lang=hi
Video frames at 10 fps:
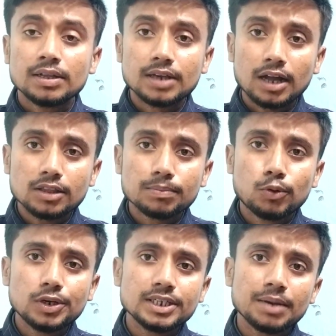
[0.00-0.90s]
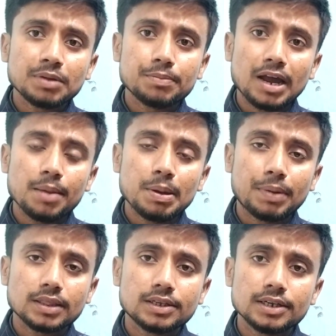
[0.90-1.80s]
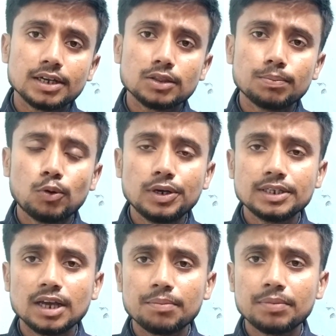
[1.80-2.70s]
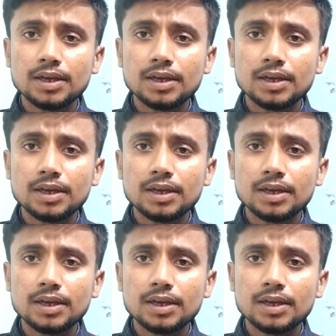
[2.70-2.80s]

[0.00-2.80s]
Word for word: जहाँ तक बोर्ड एग्जाम के बारे में बात किया जाए तो बोर्ड एग्जाम